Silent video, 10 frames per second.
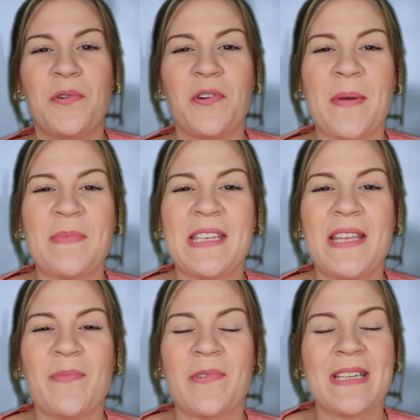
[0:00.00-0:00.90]
Coucou mes petits
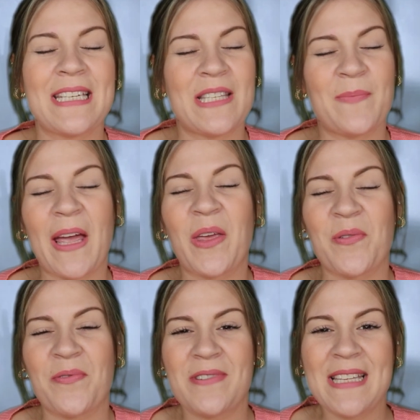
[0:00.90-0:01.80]
démons, j'espère
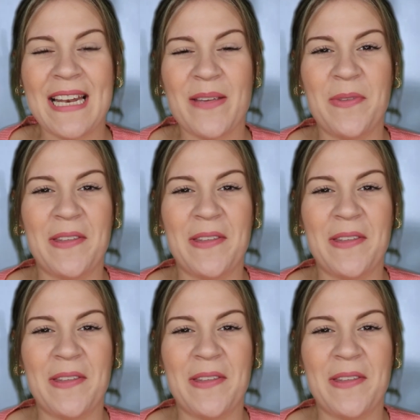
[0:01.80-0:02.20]
que vous allez